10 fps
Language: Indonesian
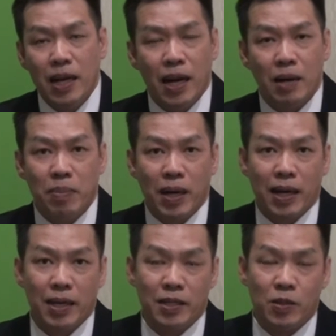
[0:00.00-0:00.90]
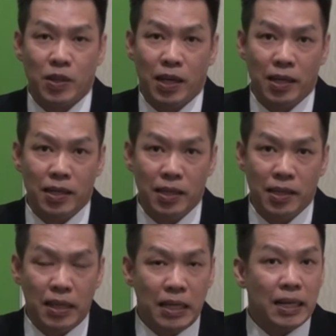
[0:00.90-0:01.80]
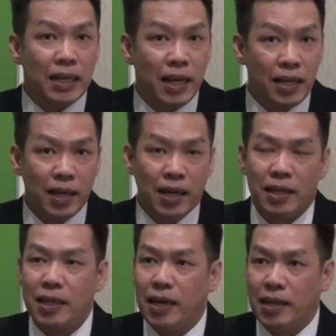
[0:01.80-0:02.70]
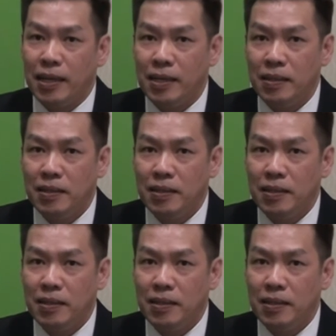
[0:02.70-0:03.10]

Apakah itu dari karya-karya Anda.